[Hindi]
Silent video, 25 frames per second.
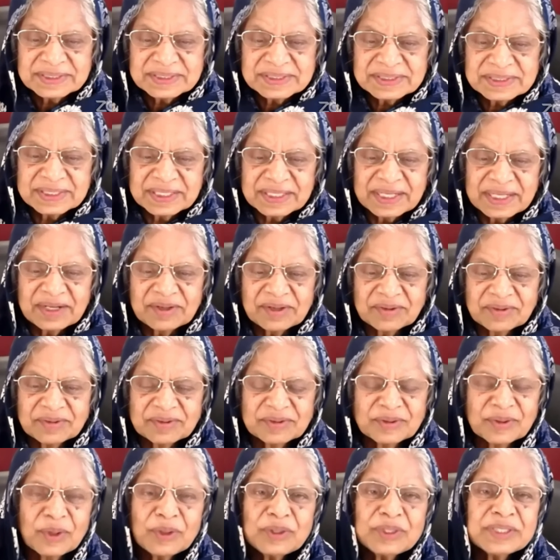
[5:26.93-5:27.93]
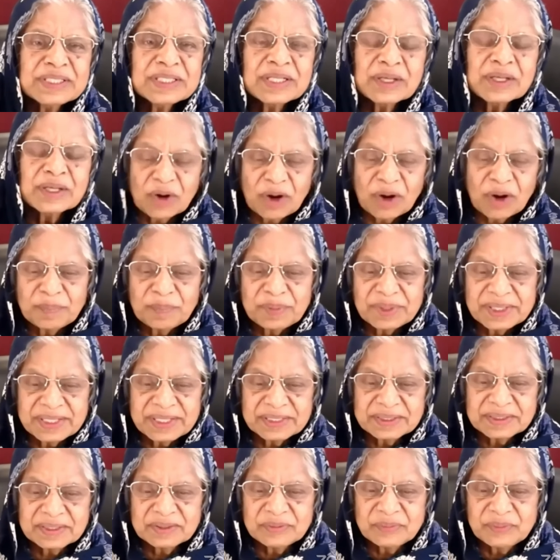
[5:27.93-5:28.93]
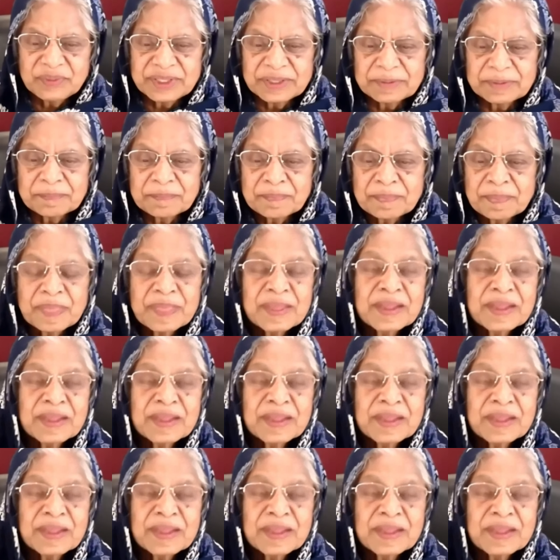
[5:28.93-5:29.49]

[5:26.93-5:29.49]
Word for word: इन नॉट इन अ कॉम्प्लिकेटेड वे